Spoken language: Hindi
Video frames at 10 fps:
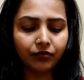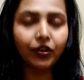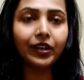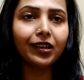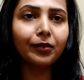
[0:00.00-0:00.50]

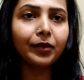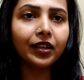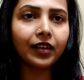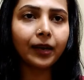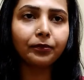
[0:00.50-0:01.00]
40
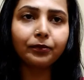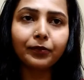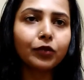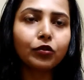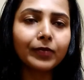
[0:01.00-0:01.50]
मिनट आप
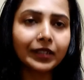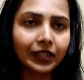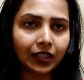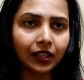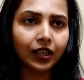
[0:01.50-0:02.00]
बिल्कुल मत
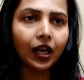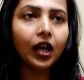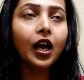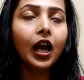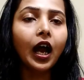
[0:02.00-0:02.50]
रखिएगा
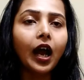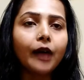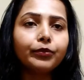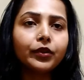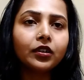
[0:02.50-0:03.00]
आप